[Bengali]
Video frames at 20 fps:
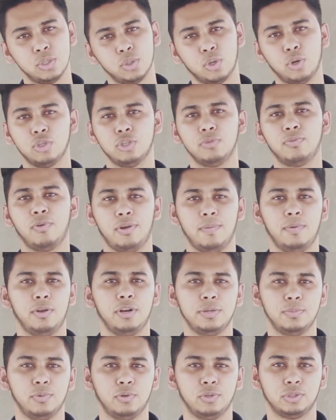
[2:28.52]
এই ষোলোশো
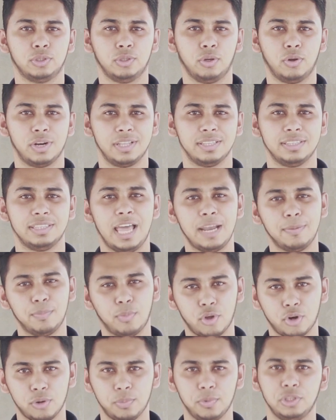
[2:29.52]
ভোকাবুলারি মুখস্থ করেন তার
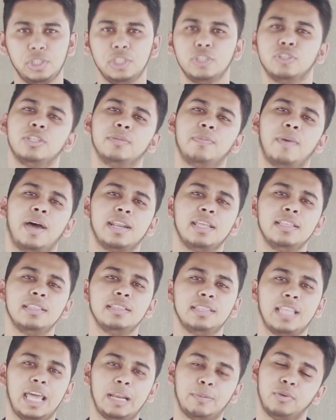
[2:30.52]
পরবর্তী যদি পারেন
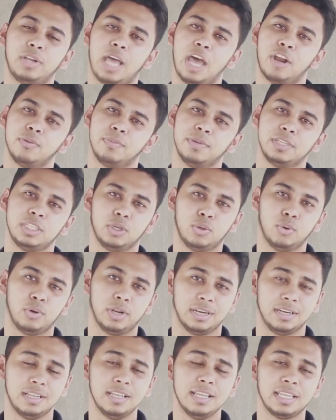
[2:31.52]
তারপরে আরও বেশি
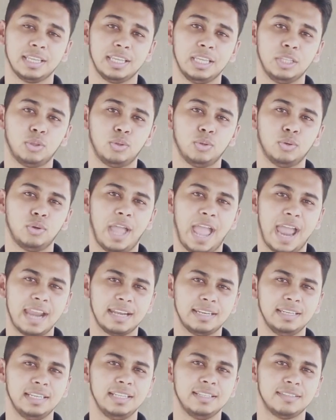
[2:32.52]
করেন কিন্তু
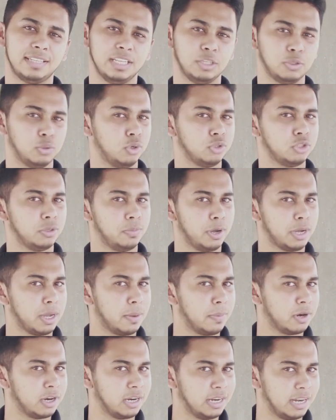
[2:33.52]
অ্যাটলিস্ট এই ষোলোশো
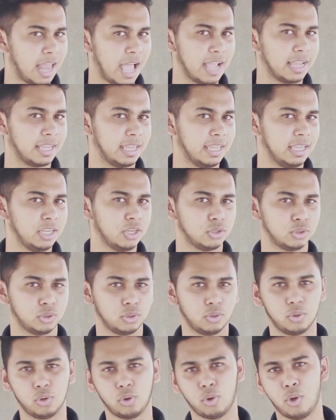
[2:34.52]
ভোকাবুলারি লাগে
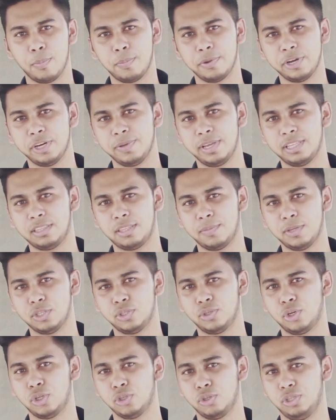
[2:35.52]
কোনো কম্পিটিভ
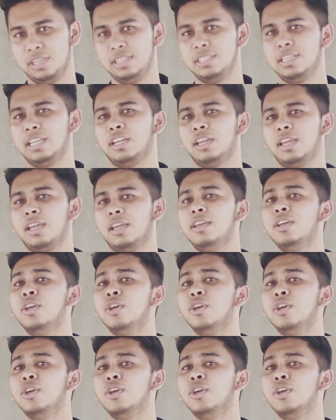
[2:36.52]
এক্সামের জন্য যদি নিজেকে